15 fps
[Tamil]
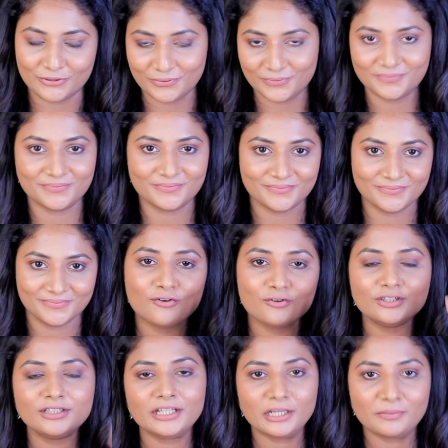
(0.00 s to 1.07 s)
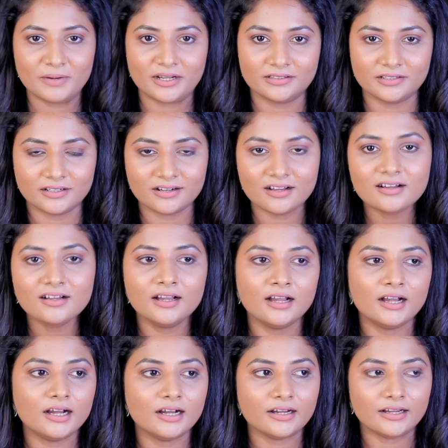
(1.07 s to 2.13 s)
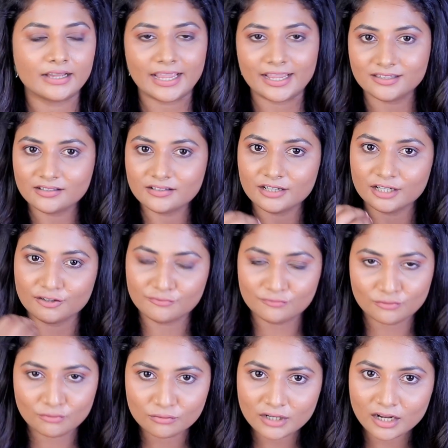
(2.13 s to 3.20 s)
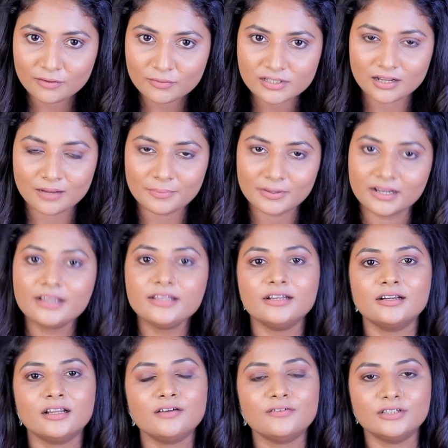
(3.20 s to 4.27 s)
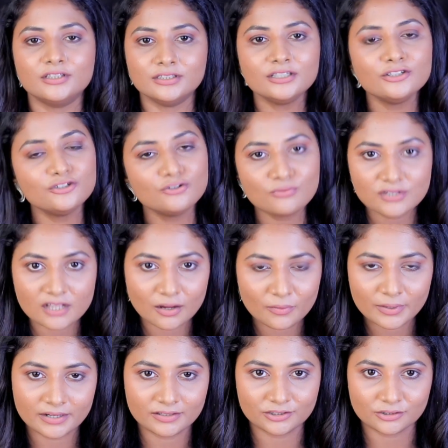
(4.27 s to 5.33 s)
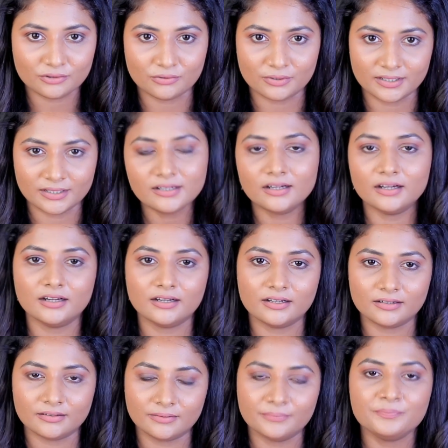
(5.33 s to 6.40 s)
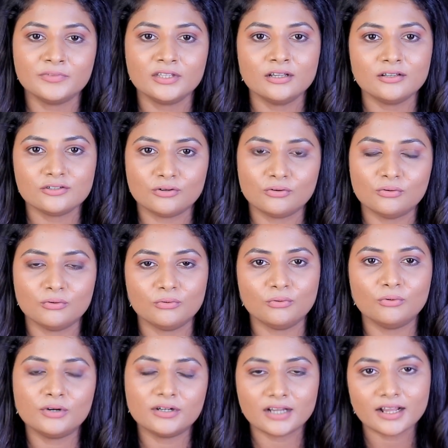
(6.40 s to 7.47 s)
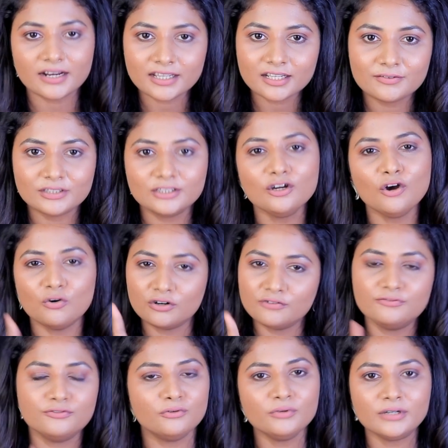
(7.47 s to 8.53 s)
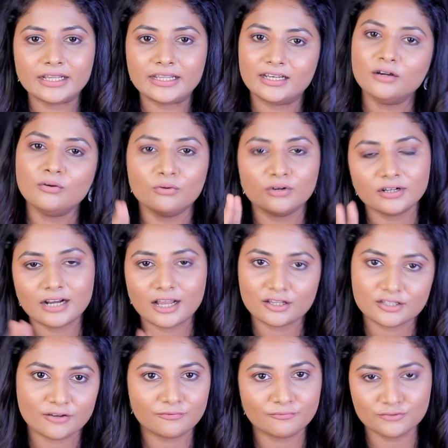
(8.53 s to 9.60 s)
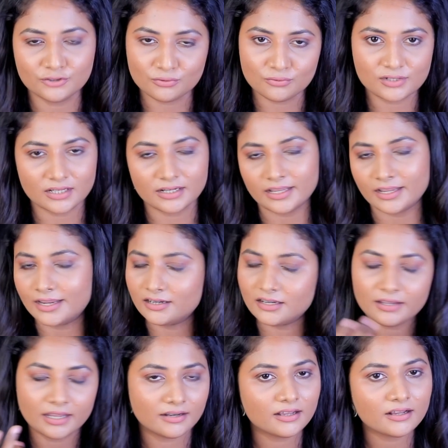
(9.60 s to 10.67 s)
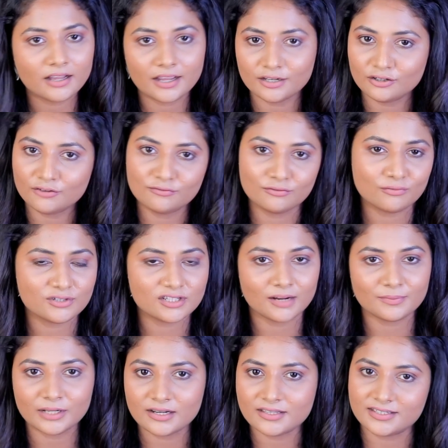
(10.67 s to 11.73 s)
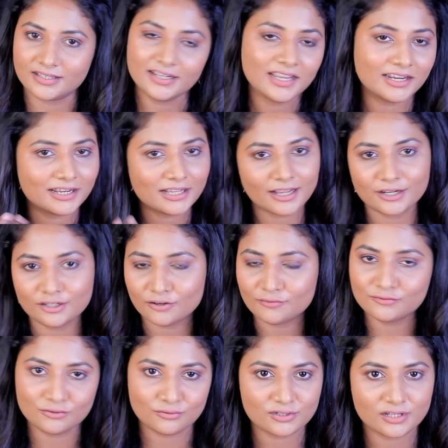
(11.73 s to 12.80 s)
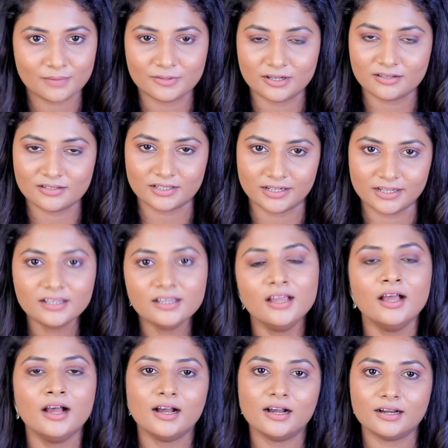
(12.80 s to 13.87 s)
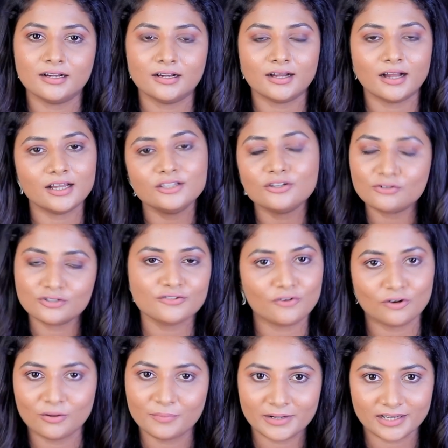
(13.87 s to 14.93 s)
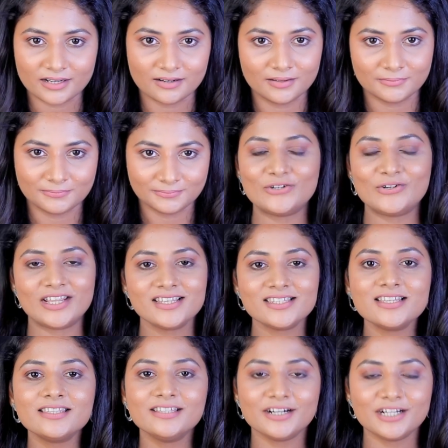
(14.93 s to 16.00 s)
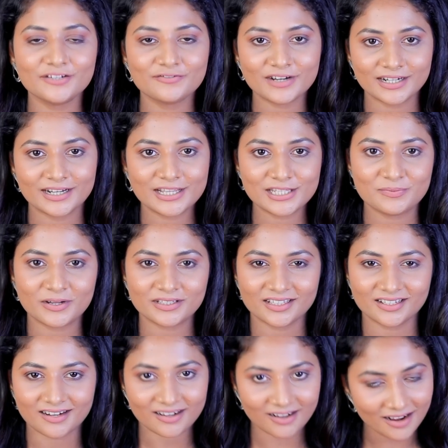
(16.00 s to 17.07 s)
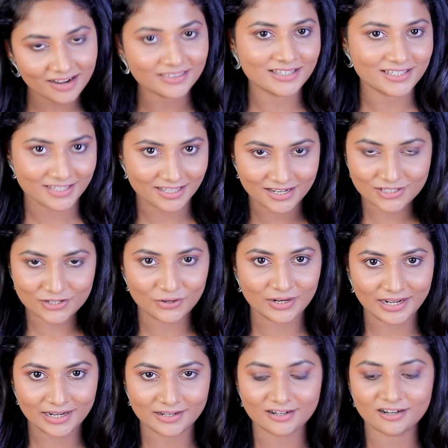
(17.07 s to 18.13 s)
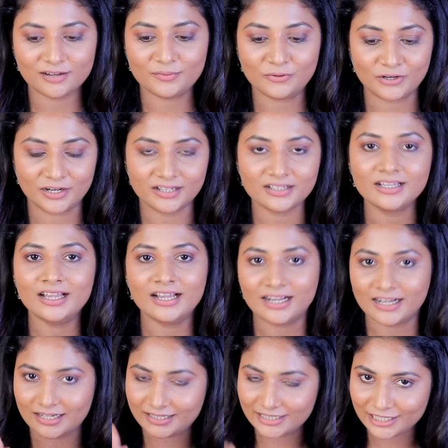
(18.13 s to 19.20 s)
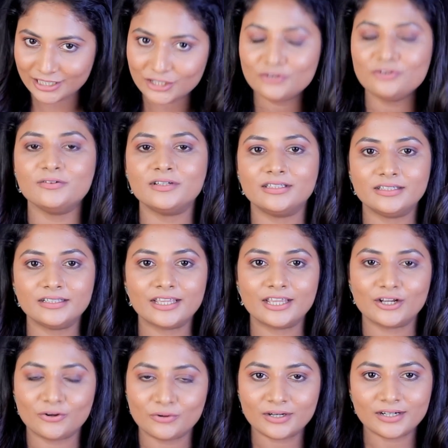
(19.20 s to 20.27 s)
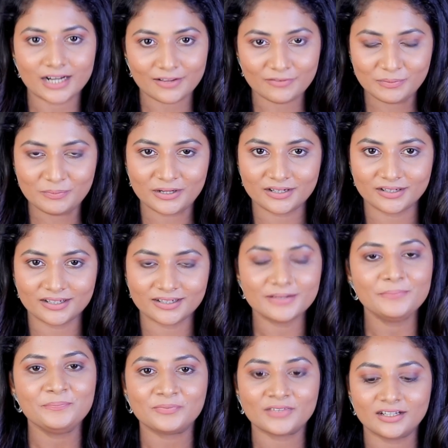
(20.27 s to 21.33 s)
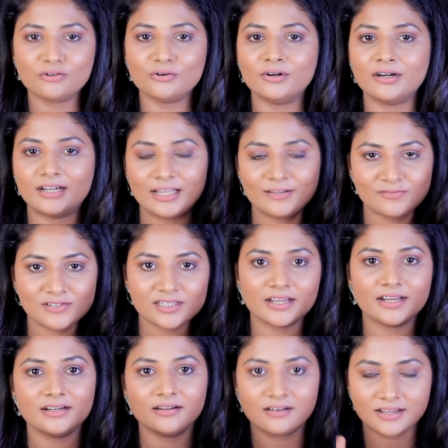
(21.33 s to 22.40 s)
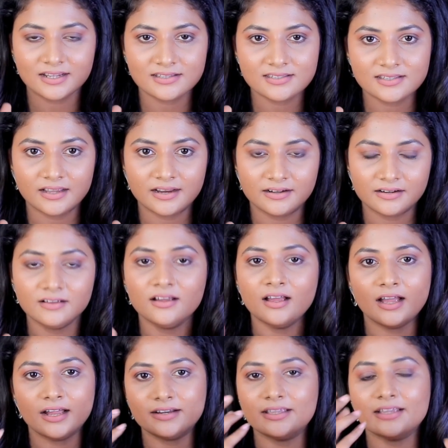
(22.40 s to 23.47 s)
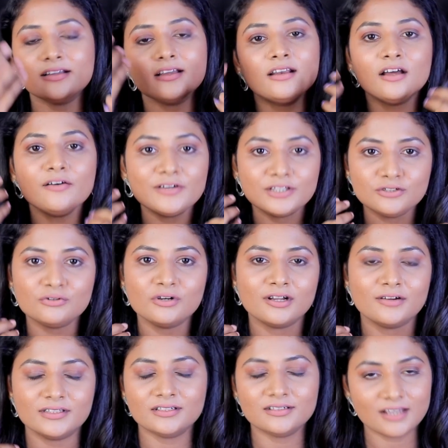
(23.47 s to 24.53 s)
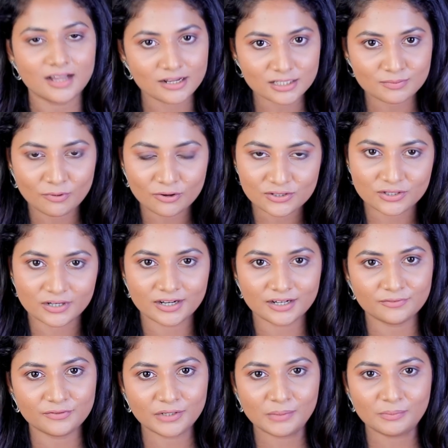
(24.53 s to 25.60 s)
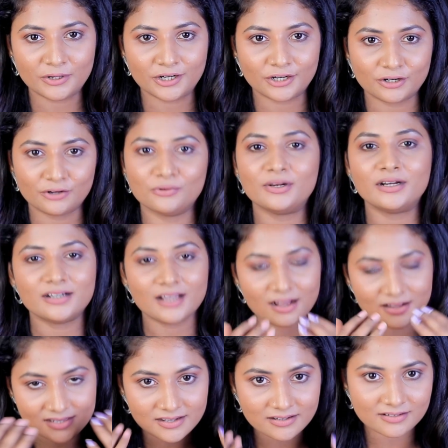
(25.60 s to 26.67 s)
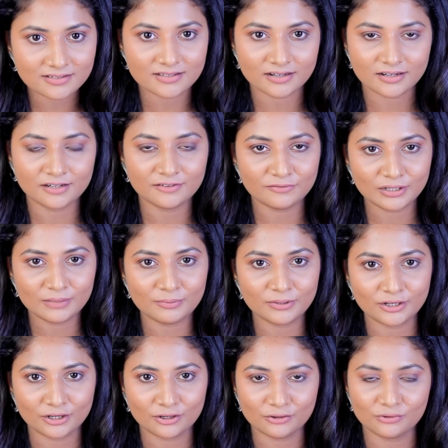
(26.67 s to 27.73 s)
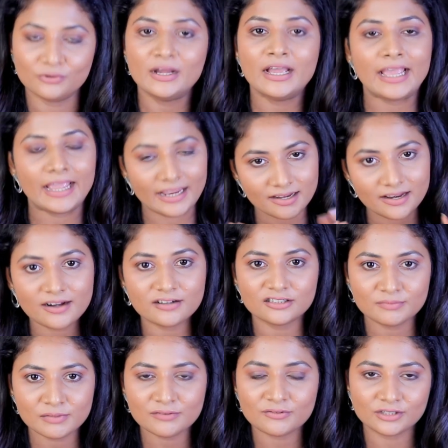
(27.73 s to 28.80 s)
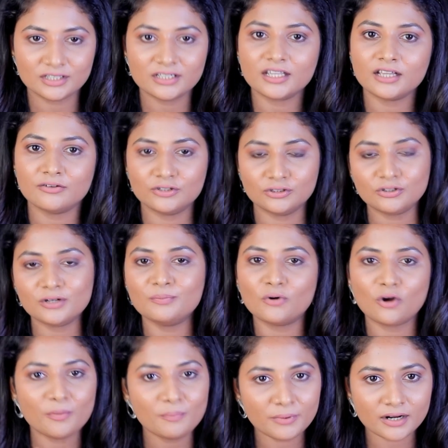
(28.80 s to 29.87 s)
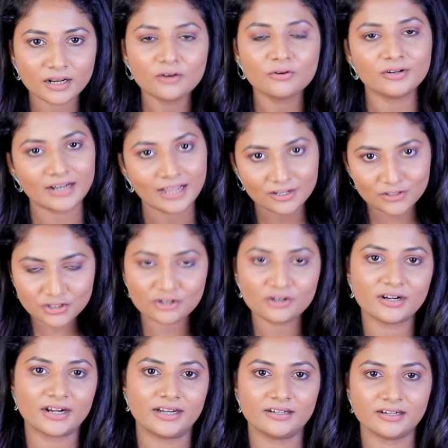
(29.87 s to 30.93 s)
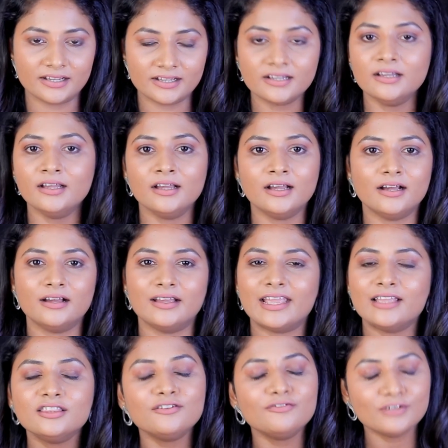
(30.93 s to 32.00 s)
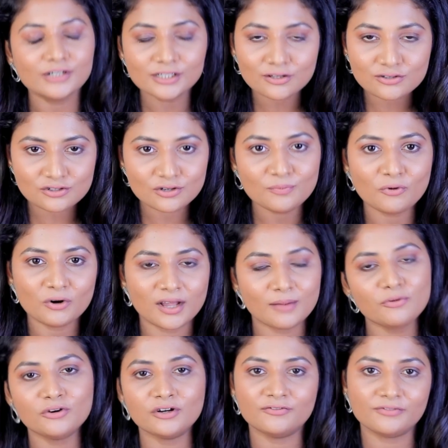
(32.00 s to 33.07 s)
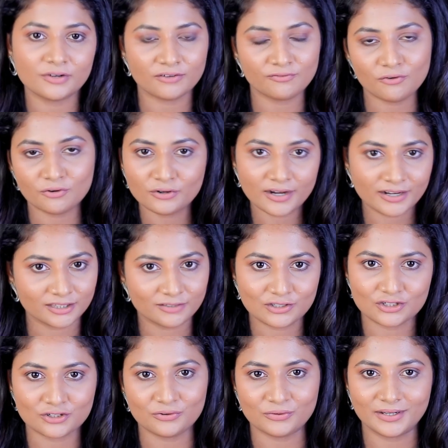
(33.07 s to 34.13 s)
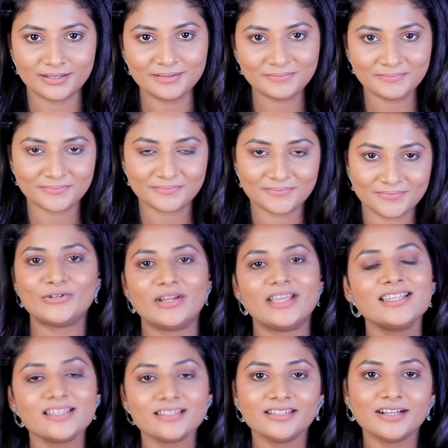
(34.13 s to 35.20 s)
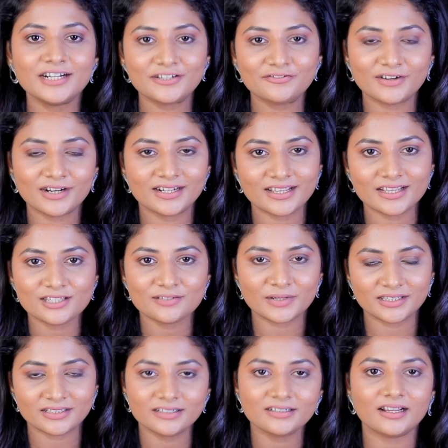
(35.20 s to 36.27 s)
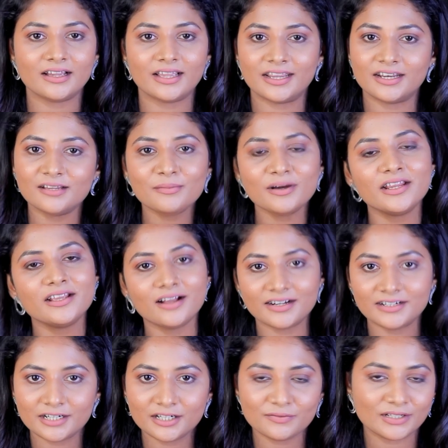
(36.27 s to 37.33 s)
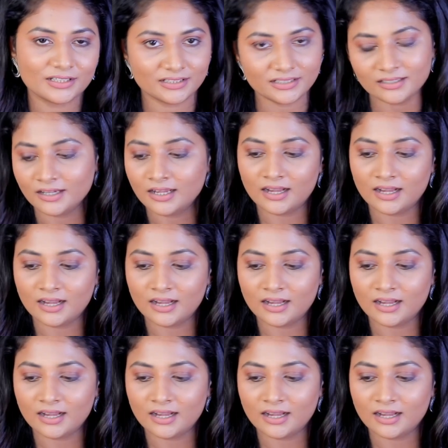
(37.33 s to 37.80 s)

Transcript: இருக்கும் ஃபோர்த் திங் பார்த்தீங்கன்னா எது நீங்கள் ஃப்ரூட்டாகவும் சாப்பிட்லாம் இல்லைனா வந்து ஜூஸாகவும் எடுத்துக்கோங்க ஸோ ஒரு நாளைக்கு வந்து ஒரு ஃப்ரூட் இல்லை ஒரு கிளாஸ் ஆஃப் ஜூஸ் நீங்கள் என்ன என்ன கைண்ட் ஆஃப் ஃப்ரூட் சாப்பிட்டாலும் சரி என்ன கைண்ட் ஆஃப் ஜூஸ் சாப்பிட்டாலும் சரி அது கொஞ்சம் ஃபாலோ பண்ணிக்கலாம் ஸோ நெக்ஸ்ட் தேர்ட்டி ஃபைவ் டேஸ் பார்த்தீங்கன்னா நான் இந்த சீரீஸ்குள்ளே என்டர் ஆக போகிறேன் நீங்களும் வந்து என் கூட ட்ராவல் பண்ணுங்கள் உங்களோட லெஃப்ட் சைடு ரைட் சைடு அண்ட் எங்கெல்லாம் வந்து உங்களுக்கு வந்து டார்க் ஸ்பாட்ஸ் இருக்குன்னு ஃபீல் பண்ணுறீங்களோ இல்லை டார்க் சர்க்கிள்ஸ் இருக்குன்னு ஃபீல் பண்ணுறீங்களோ எல்லா இடத்துமே வந்து நீங்கள் வந்து ஒரு ப்ராப்பராக ஒரு நேச்சுரல் ரைட்டில் எந்த ஃபில்டர்ஸும் போடாமல் ஒரு ஃபோட்டோ எடுத்து வச்சுக்கோங்க ஸோ நெக்ஸ்ட் தேர்ட்டி ஃபைவ் டேஸ் வந்து நான் என்ன மாதிரி கண்டென்ட் வந்து